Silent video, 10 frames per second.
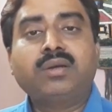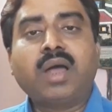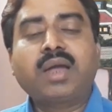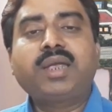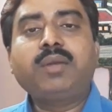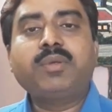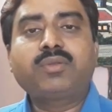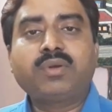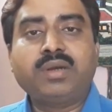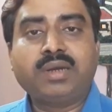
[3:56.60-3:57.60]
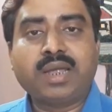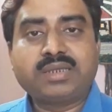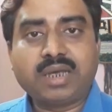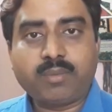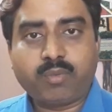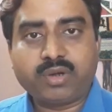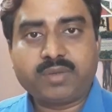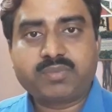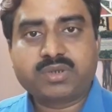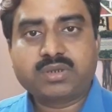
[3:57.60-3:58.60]
নাকের ভেতরে ন্যাচাল
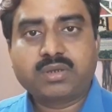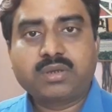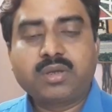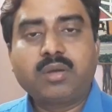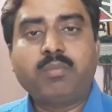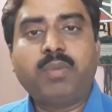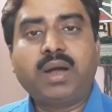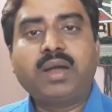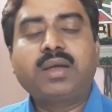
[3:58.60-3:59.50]
পলিপস বা